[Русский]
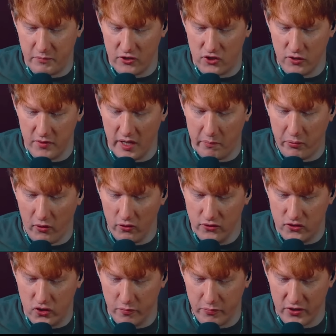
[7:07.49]
Причем я
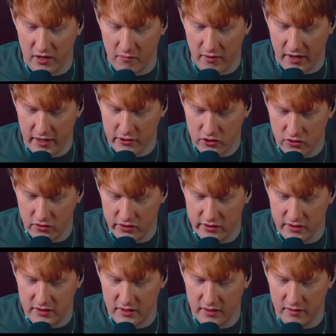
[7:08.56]
полностью понимаю, что
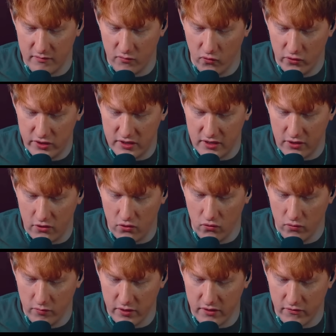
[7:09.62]
это за мультик,
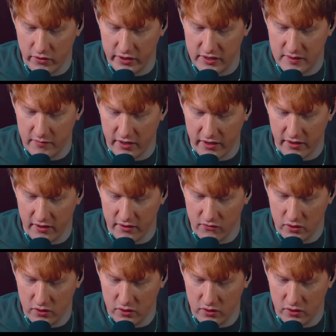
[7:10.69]
юмор его я смотрел.